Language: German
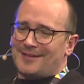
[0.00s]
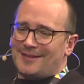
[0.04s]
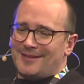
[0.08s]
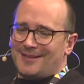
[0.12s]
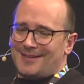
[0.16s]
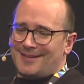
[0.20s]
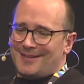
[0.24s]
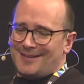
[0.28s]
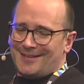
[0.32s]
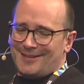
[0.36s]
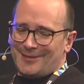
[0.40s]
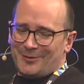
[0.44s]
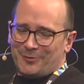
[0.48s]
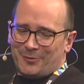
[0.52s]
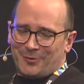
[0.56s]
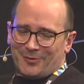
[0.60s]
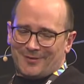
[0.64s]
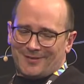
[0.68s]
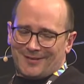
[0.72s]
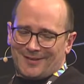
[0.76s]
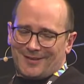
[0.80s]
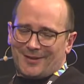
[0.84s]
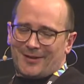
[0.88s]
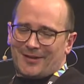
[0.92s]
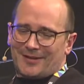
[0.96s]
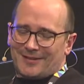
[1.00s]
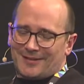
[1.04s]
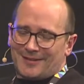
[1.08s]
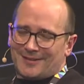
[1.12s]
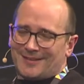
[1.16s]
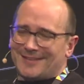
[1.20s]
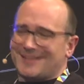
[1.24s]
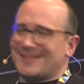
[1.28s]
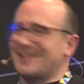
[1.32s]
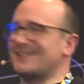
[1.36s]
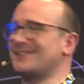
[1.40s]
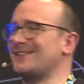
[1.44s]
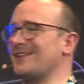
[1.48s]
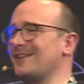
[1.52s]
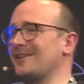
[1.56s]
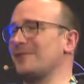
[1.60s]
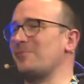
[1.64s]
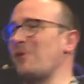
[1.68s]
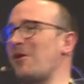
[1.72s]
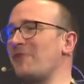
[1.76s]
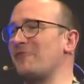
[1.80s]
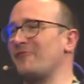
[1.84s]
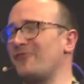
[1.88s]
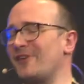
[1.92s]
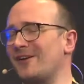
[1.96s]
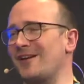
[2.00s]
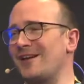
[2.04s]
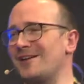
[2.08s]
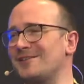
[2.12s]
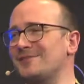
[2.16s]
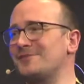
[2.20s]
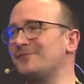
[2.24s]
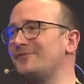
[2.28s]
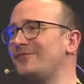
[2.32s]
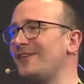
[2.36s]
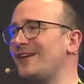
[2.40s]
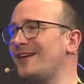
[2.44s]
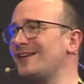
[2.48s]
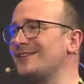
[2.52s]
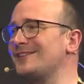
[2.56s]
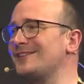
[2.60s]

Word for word: äh, äh, jetzt sage ich mal im Vergleich zum Fernsehen,